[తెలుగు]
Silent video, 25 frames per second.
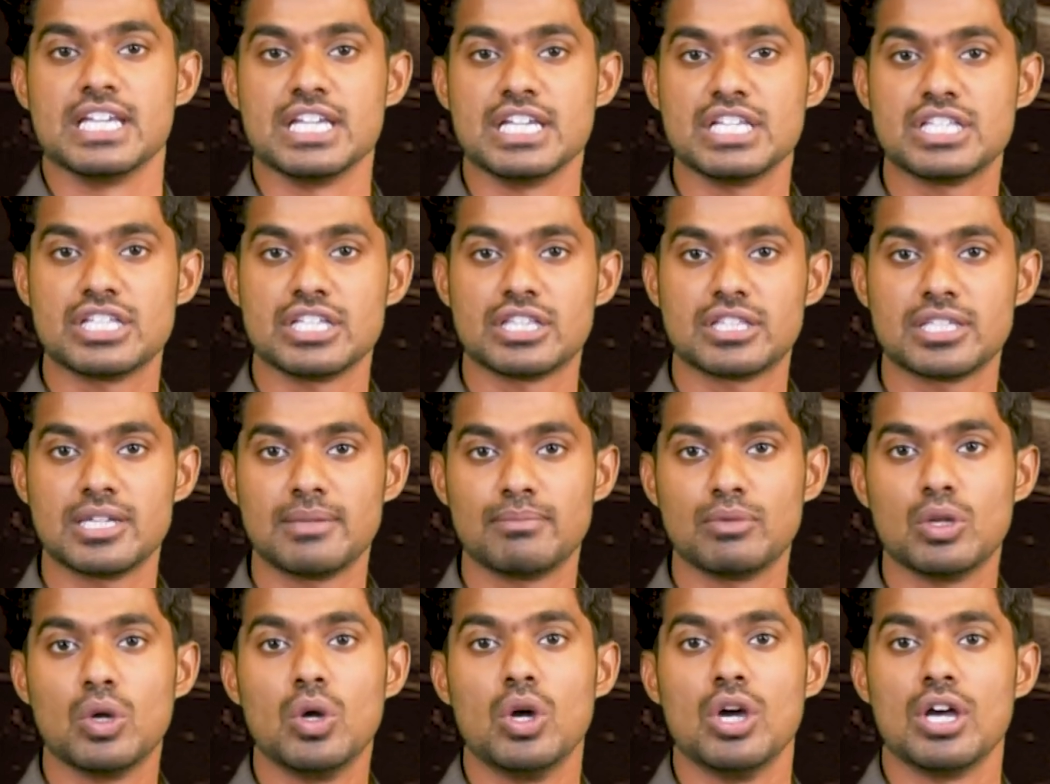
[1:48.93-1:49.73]
ఈ
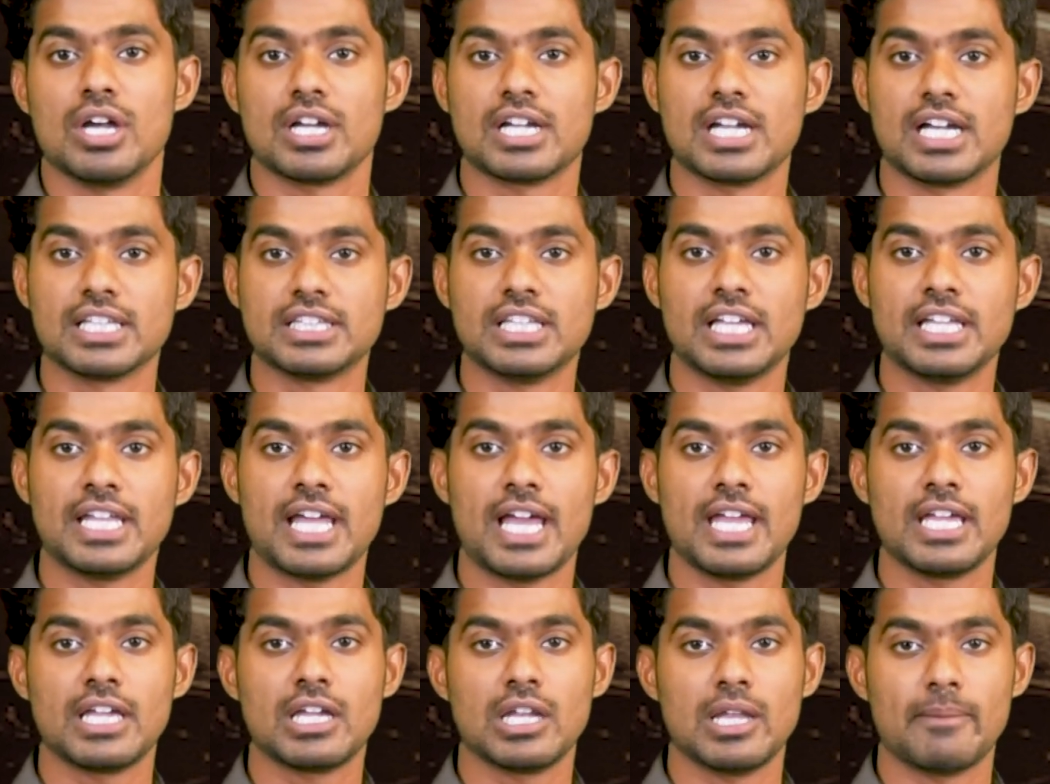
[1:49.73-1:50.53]
చిత్రంలో
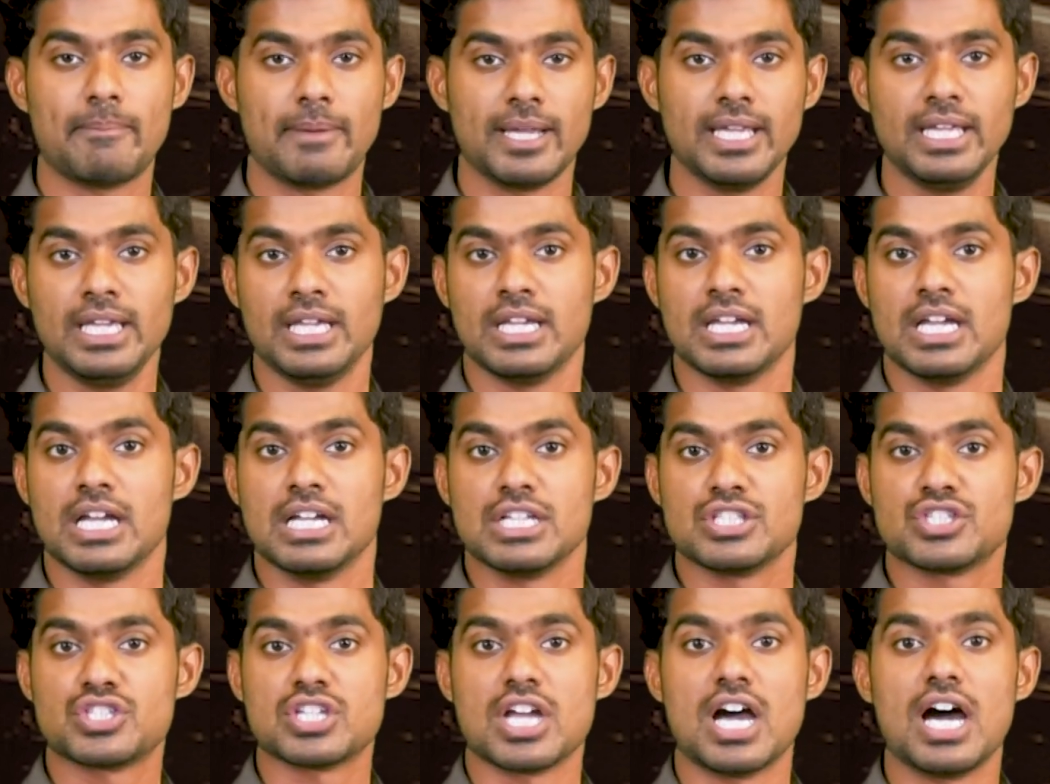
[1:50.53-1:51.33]
కథానాయకులపై
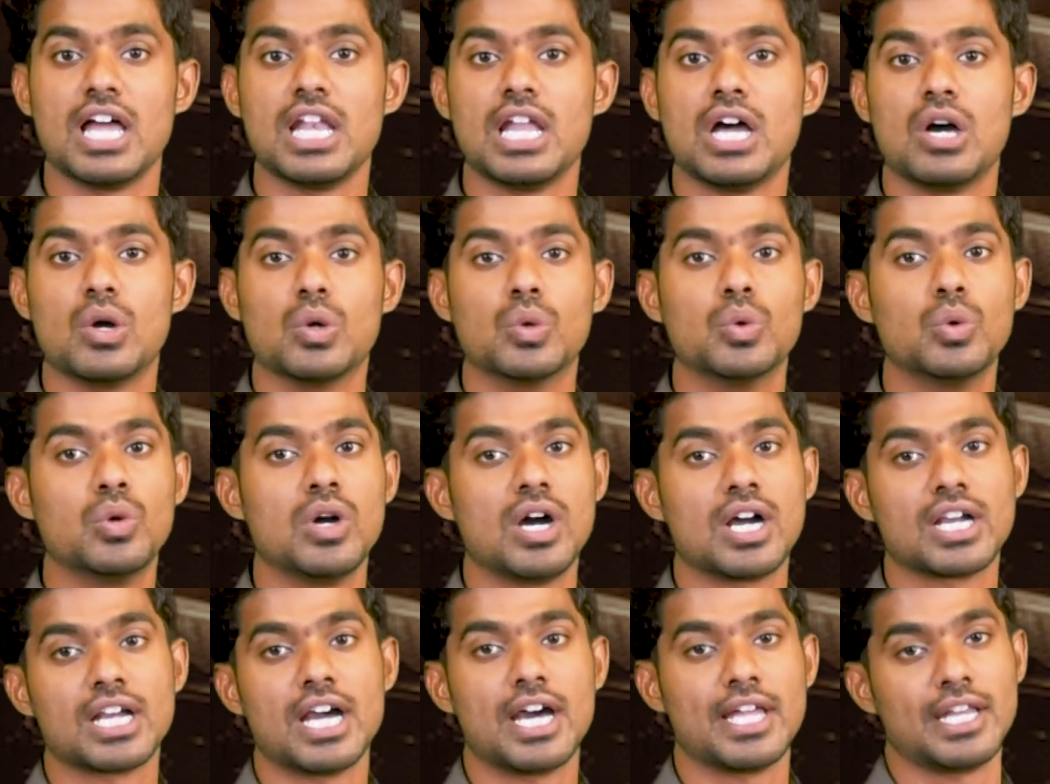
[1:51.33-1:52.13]
చాలా
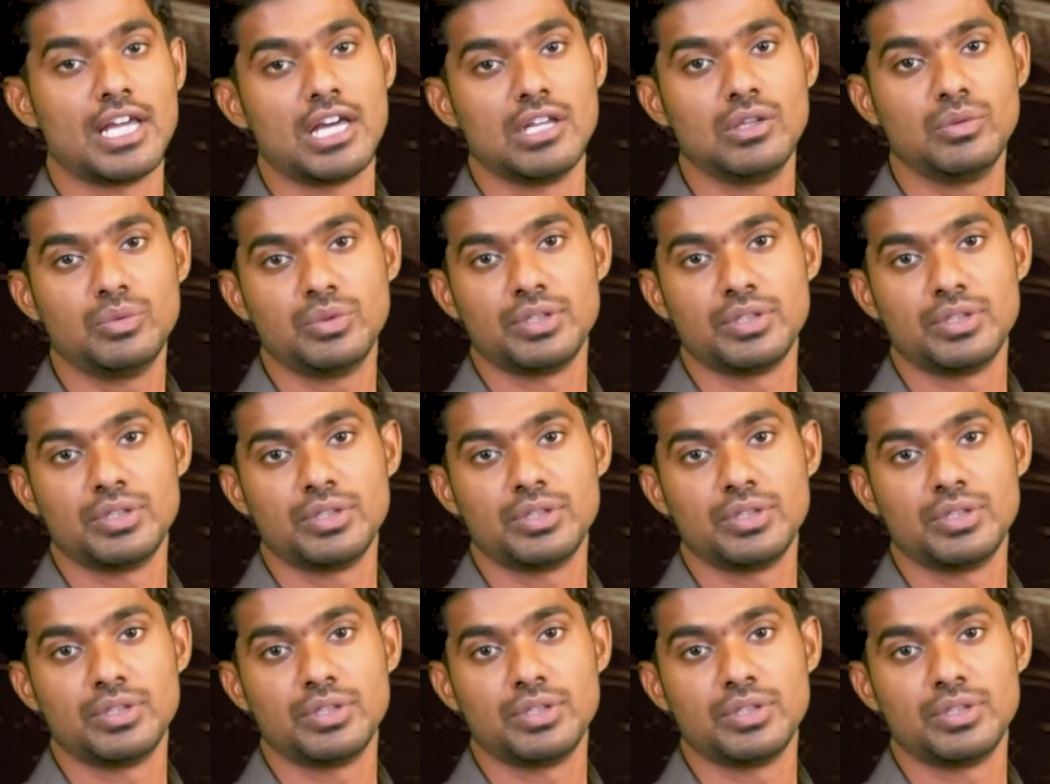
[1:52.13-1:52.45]
ఊహాగానాలు